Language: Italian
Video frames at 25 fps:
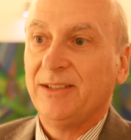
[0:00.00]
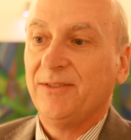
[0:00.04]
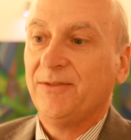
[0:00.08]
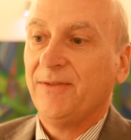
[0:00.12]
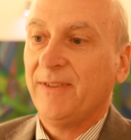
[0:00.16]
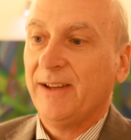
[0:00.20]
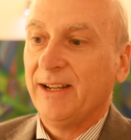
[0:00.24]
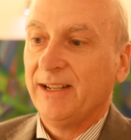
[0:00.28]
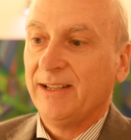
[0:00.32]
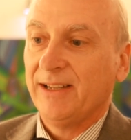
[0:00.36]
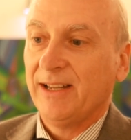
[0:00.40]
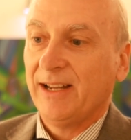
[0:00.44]

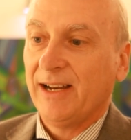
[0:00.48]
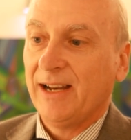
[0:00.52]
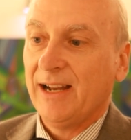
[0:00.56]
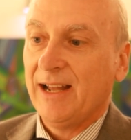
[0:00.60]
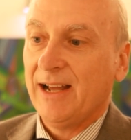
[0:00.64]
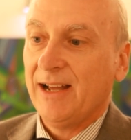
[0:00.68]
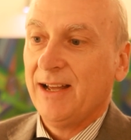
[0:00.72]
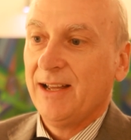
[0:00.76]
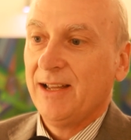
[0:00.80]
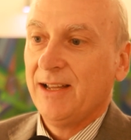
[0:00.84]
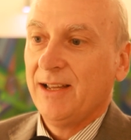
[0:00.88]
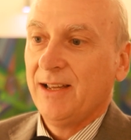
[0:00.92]

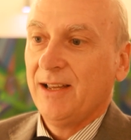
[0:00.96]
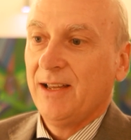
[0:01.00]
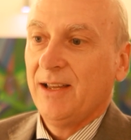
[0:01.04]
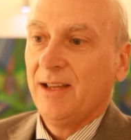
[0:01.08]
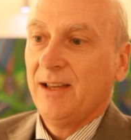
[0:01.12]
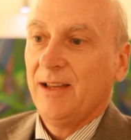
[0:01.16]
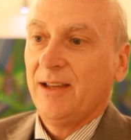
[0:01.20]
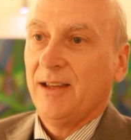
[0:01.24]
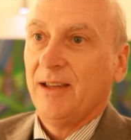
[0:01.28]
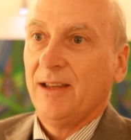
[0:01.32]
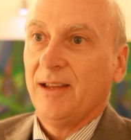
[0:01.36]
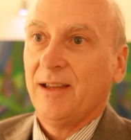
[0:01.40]
difenderla
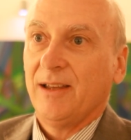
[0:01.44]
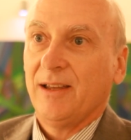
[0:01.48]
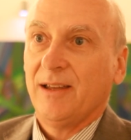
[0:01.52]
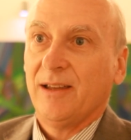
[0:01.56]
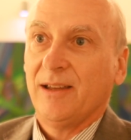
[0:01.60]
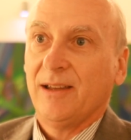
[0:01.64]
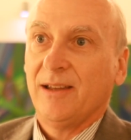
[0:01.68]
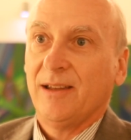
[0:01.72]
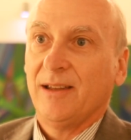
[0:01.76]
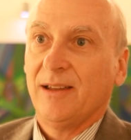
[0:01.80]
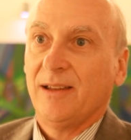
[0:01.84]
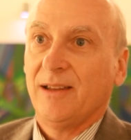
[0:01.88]

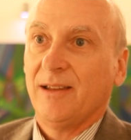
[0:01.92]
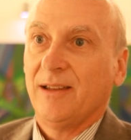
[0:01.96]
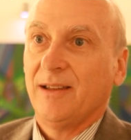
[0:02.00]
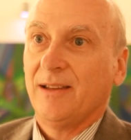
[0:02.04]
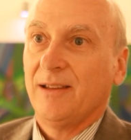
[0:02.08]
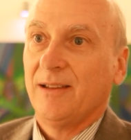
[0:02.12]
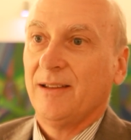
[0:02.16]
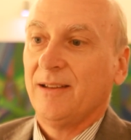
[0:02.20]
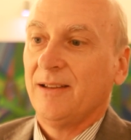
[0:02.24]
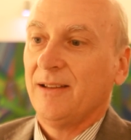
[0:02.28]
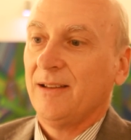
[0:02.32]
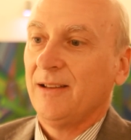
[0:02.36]
eh,